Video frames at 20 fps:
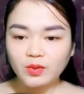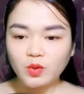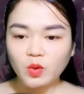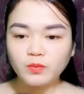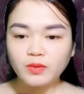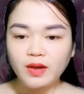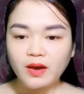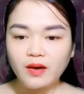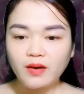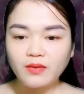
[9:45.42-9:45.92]
Ngày
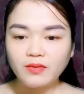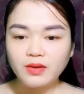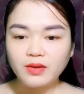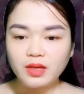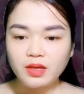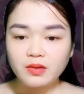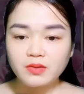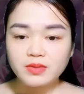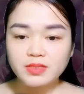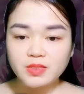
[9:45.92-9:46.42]
hôm
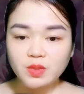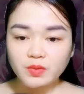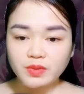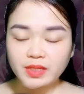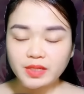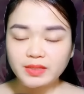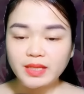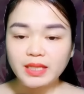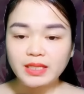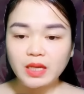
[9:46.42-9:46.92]
đó,
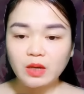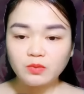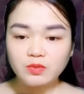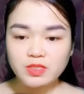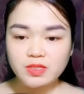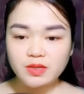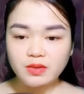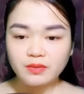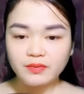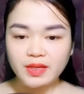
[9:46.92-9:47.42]
sau khi tan
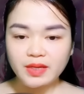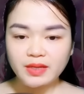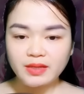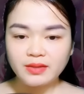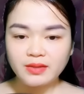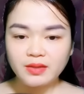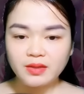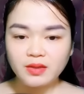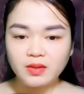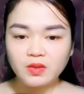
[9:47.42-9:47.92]
học trở
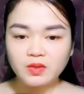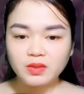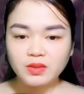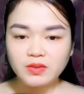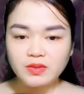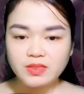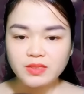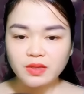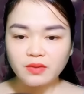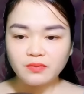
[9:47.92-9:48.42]
về,
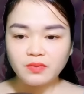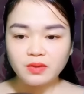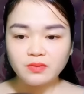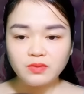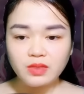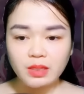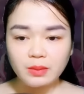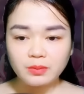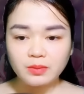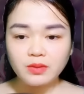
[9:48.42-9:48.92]
Từ Sở
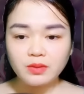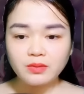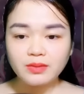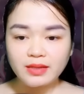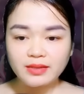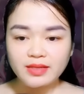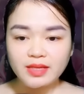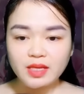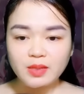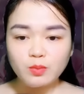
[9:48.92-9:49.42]
Vân lập
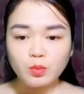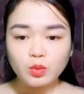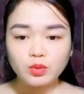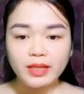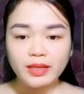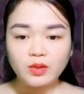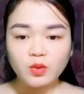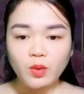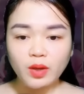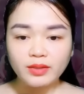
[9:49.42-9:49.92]
tức đăng ký
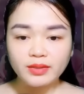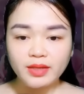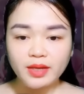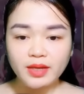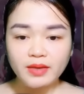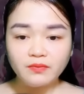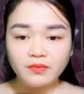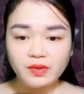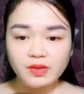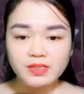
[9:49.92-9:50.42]
một tài khoản
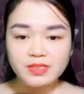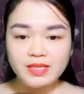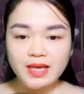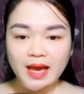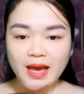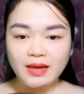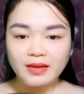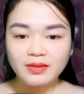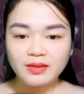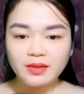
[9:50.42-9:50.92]
game Vương
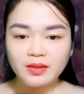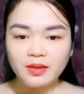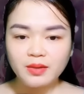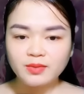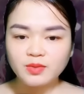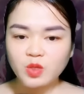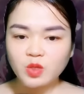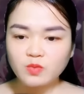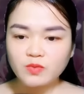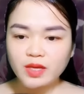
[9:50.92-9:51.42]
Giả,
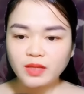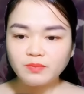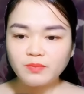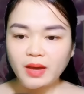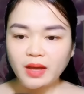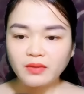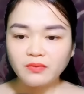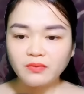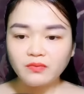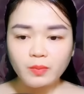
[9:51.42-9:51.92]
không
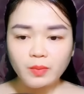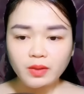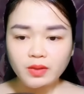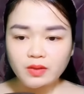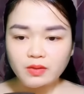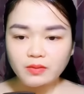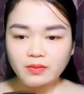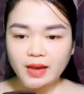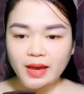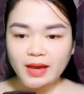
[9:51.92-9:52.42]
kết bạn với
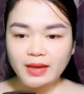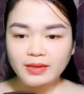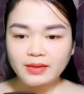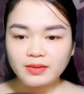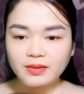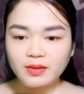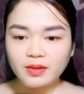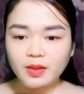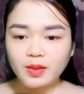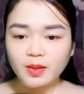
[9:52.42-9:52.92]
bất cứ
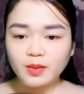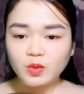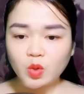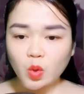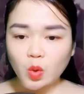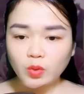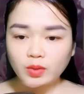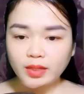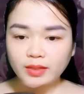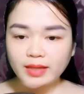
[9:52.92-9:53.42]
ai.
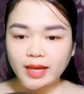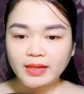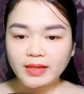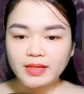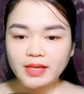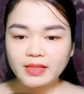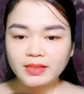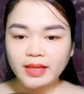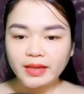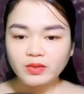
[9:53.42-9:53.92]
Cô đặt
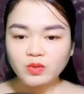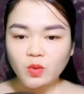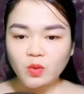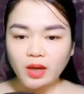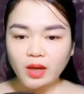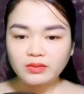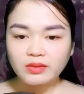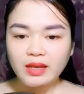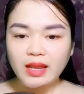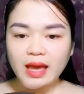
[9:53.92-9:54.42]
ID tài
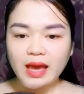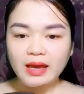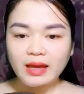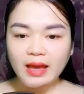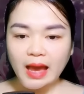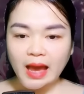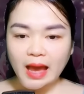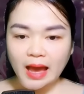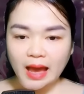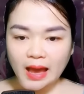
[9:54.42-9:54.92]
khoản
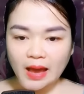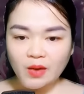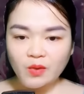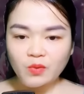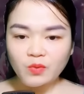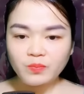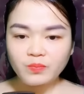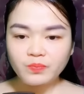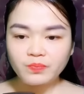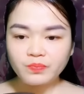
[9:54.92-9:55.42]
là Cá
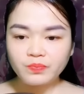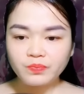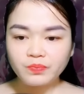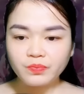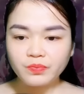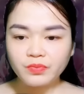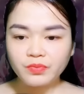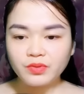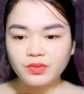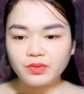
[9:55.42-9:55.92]
Ao.
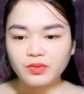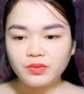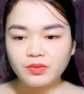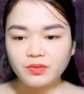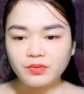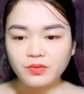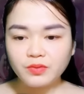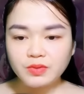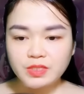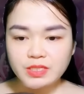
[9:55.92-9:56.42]

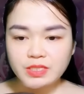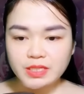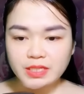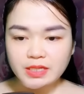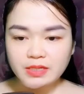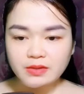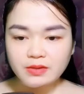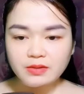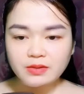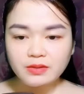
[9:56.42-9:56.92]

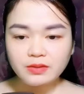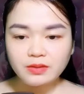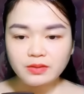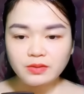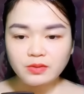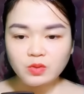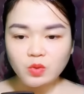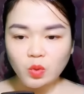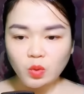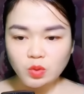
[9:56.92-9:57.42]
Trì Ngư
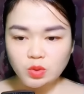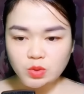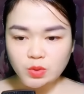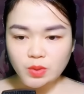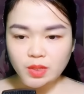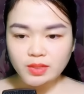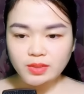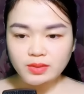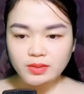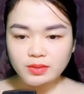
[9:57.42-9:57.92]
Tư
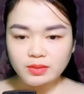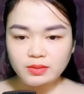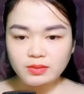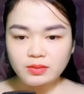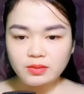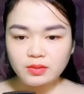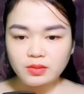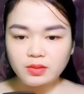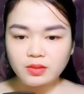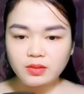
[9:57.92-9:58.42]
Cố Xuyên.
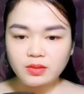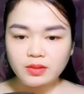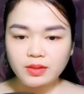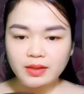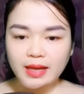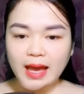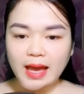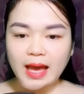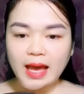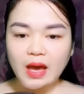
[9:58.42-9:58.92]

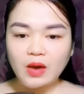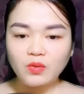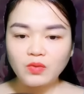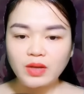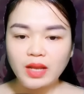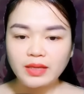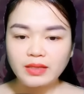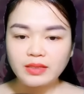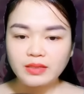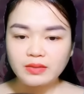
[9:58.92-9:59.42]
cá
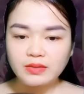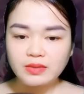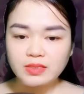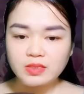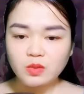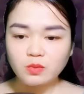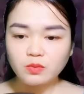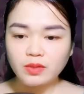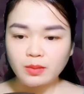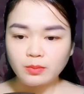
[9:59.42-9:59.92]
ao lại
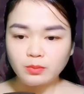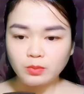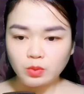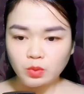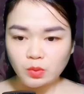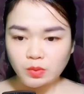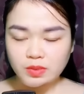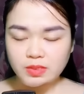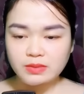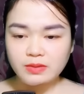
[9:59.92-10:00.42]
nhớ sông
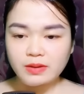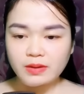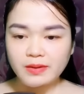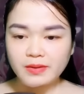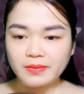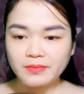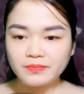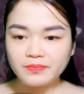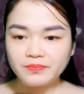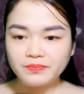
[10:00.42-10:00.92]
đầm thuở
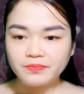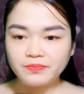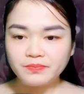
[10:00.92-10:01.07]
xưa.